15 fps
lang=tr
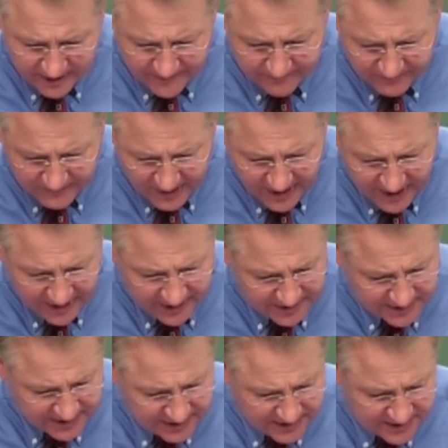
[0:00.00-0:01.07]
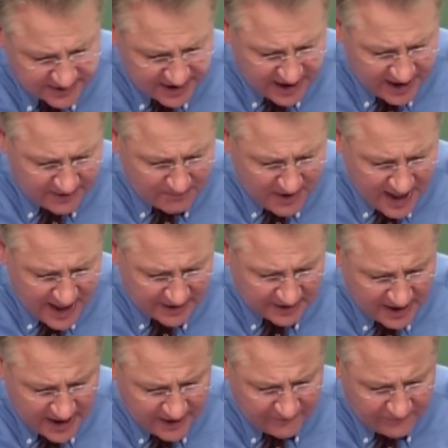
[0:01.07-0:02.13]
Canımı al, ben
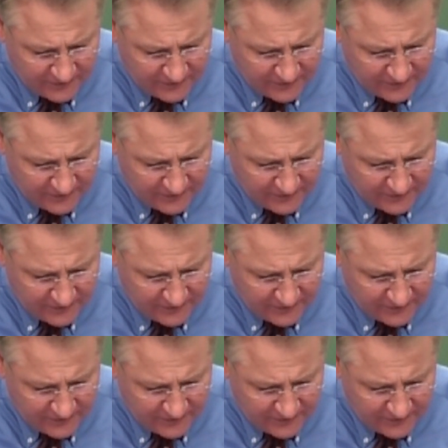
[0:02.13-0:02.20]
atalarımdan daha